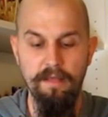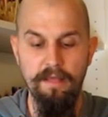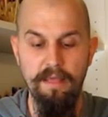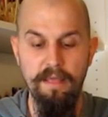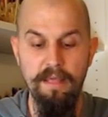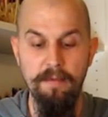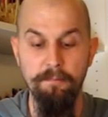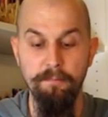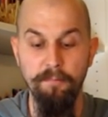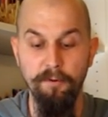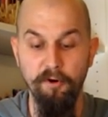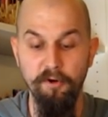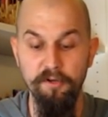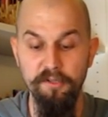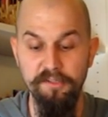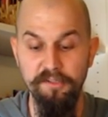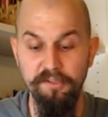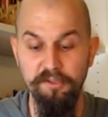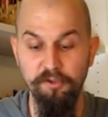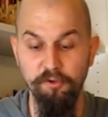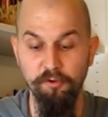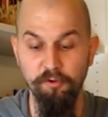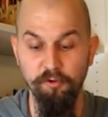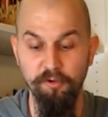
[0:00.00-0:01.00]
E poi
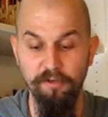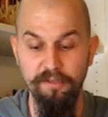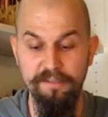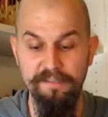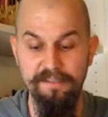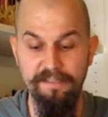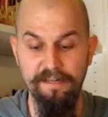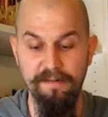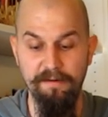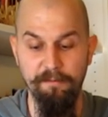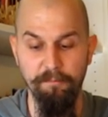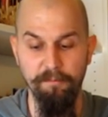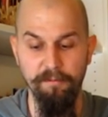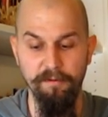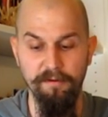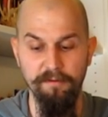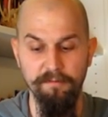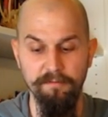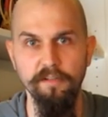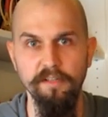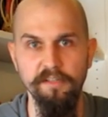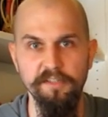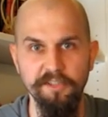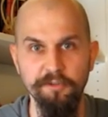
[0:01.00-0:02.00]
ci sono le zampe.
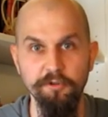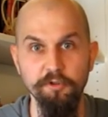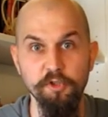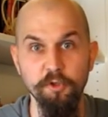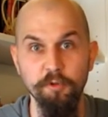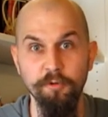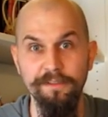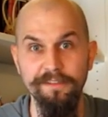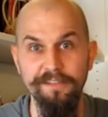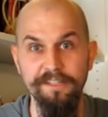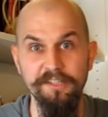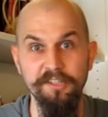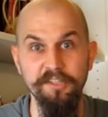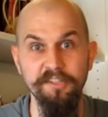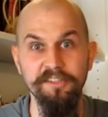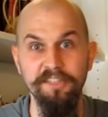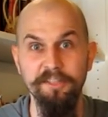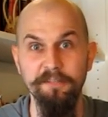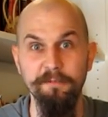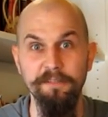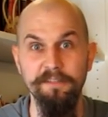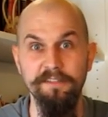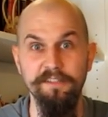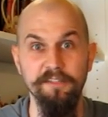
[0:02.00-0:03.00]
I 150
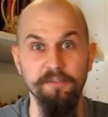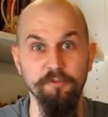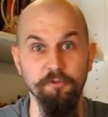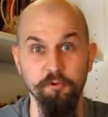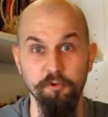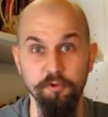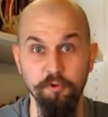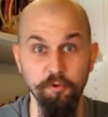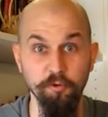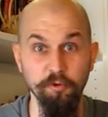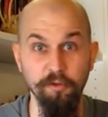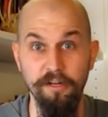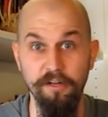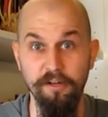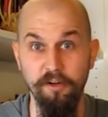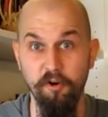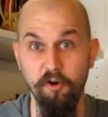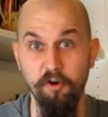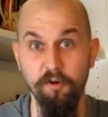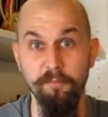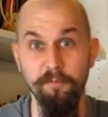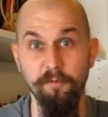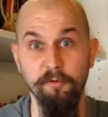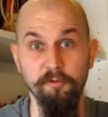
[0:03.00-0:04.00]
cm sono solo del
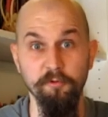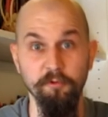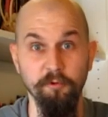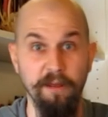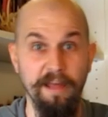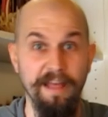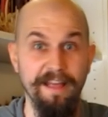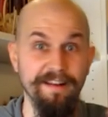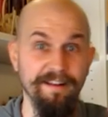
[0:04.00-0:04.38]
corpo, non è